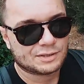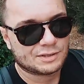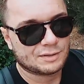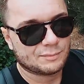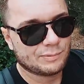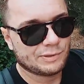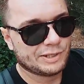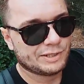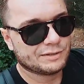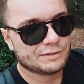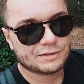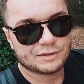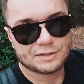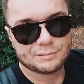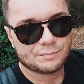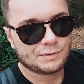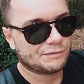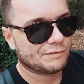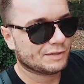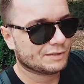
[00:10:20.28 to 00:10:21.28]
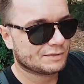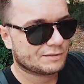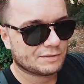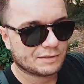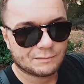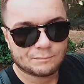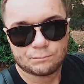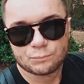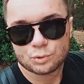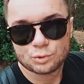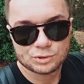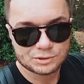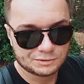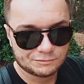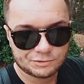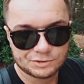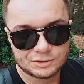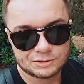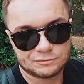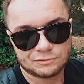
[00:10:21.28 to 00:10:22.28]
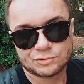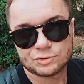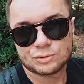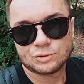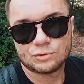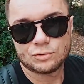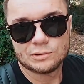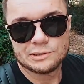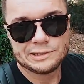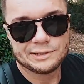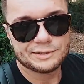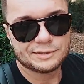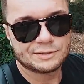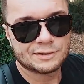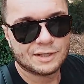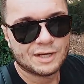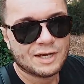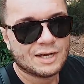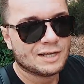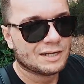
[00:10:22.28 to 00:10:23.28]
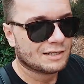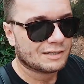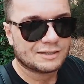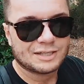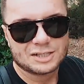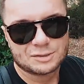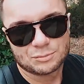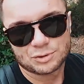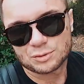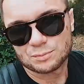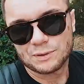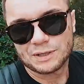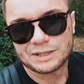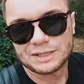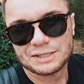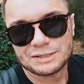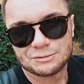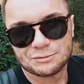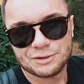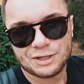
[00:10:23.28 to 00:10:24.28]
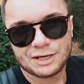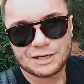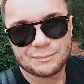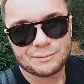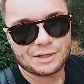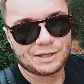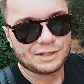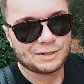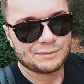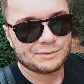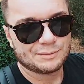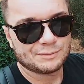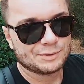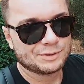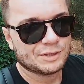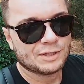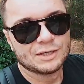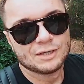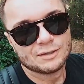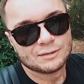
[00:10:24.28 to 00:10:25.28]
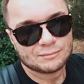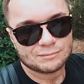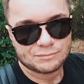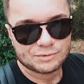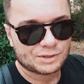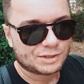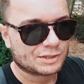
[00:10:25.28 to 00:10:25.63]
крепление и повесить там просто вот этот вот сухой лист, или даже, может, покрыть его лаком каким-нибудь, мне